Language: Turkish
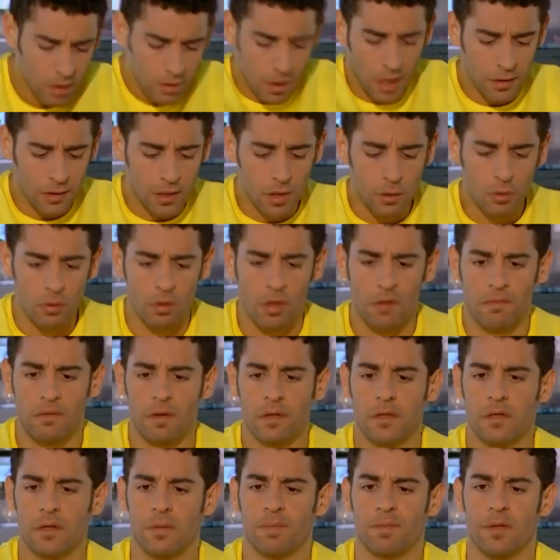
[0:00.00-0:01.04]
Daha iki gün evvel
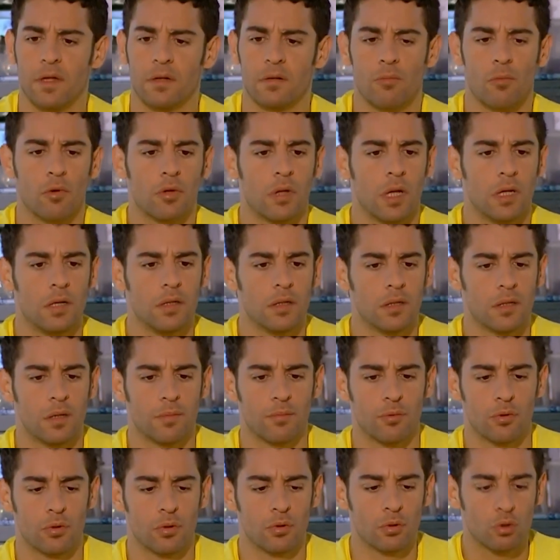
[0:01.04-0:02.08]
çıplak modellik
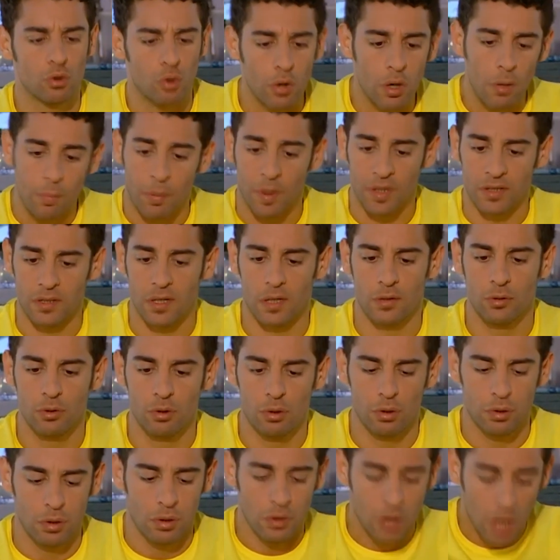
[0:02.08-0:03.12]
yapıyordun. Sonra pazarcı
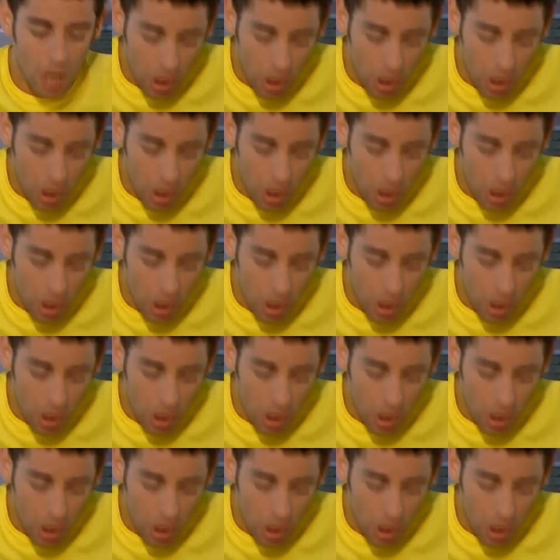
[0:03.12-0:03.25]
oldun.